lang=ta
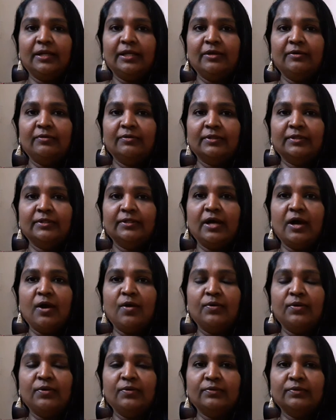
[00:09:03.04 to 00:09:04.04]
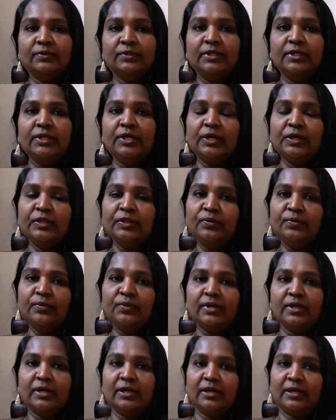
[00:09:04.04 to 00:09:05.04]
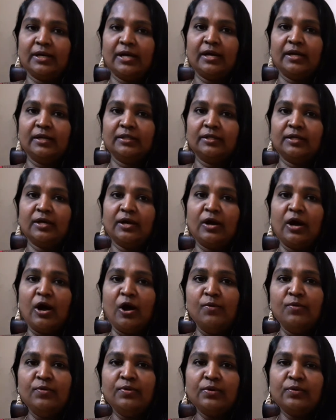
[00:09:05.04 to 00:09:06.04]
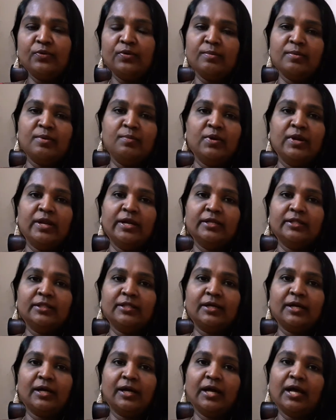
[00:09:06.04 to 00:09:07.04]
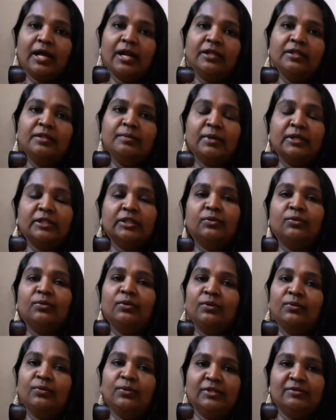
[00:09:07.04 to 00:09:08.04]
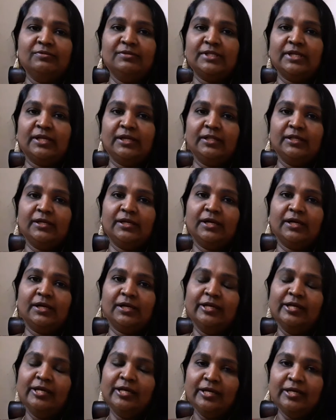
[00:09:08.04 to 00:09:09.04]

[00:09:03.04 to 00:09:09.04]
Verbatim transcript: நீங்கள் வந்து அவங்க வந்து ஏதோ ஒரு காரணத்துக்காக அவங்க குடும்ப முன்னேற்றத்துக்காக அல்லது மற்றவங்களுக்கு உதவி செய்கிறதுக்காக